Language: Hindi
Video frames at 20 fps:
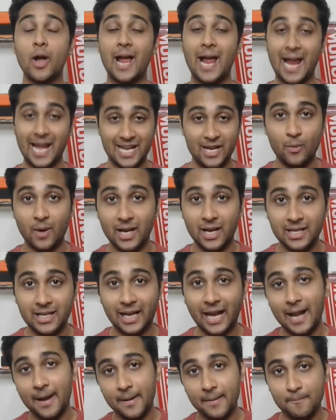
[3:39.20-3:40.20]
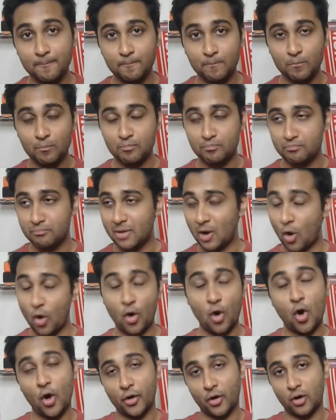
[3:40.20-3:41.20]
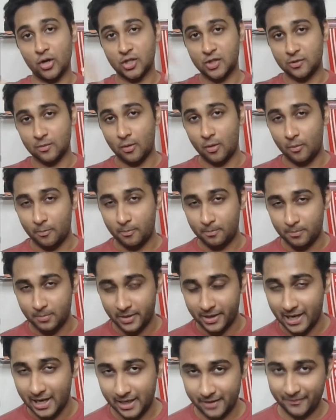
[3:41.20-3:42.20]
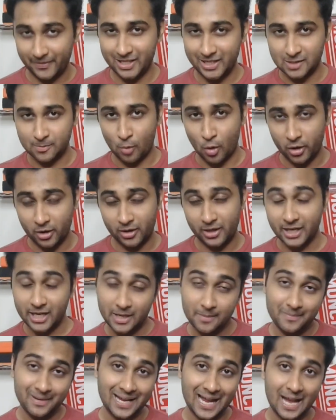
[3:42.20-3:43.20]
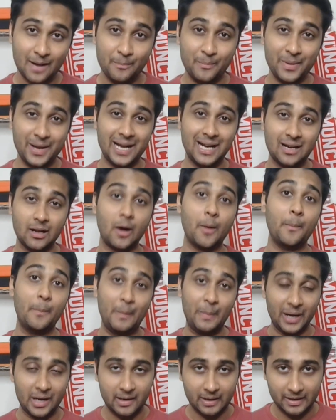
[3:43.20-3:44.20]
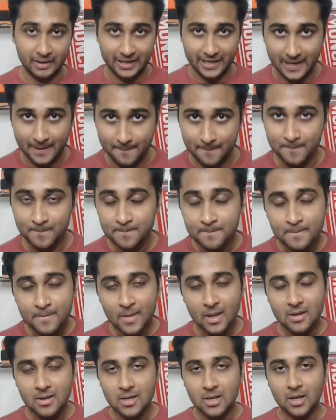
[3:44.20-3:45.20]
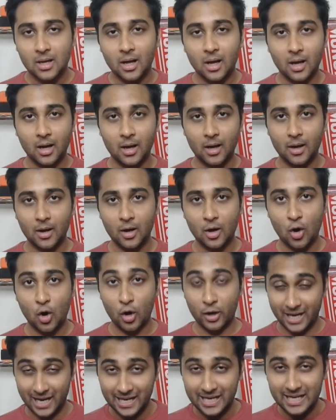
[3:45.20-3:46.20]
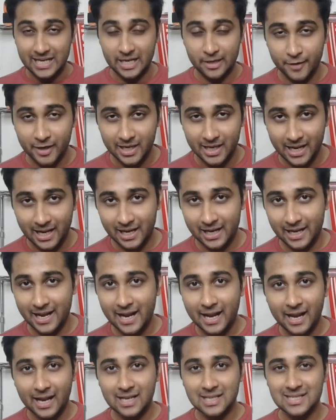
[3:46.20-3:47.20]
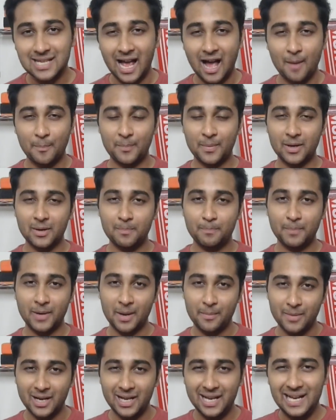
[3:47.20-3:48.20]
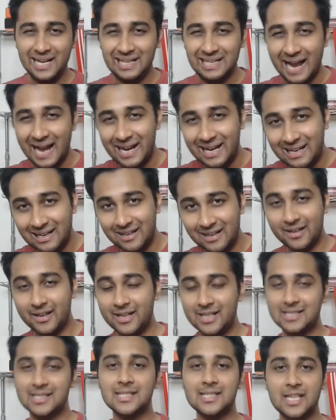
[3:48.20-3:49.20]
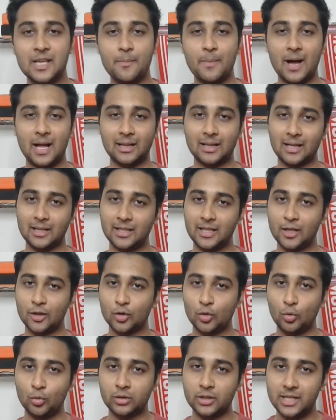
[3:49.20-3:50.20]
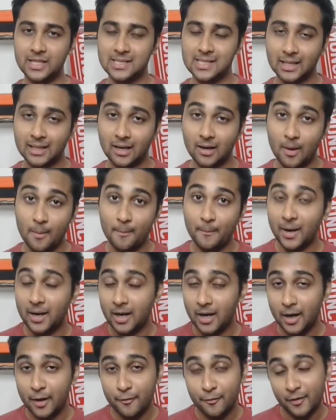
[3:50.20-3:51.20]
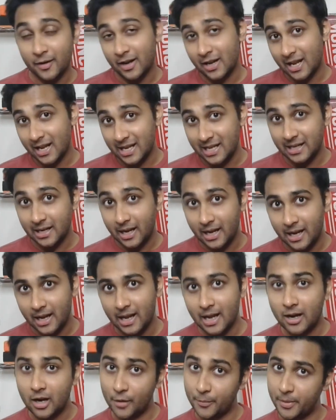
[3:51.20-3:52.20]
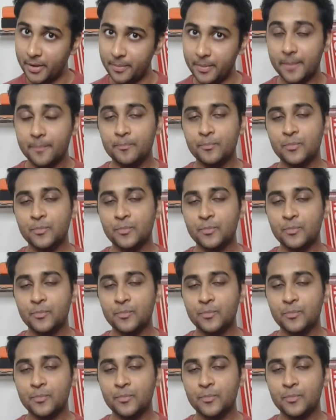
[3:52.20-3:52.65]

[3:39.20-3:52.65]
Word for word: एनी वन कैन और रिलेटिवली स्मॉलर टीम कैन बीट अ बिगर टीम ऑन एनी गिवन डे लेकिन जहाँ पर प्रीमियर लीग टाइटल रेसेस की बात आती है तो उतनी ज़्यादा कंपेटिटिव नहीं रही है कभी भी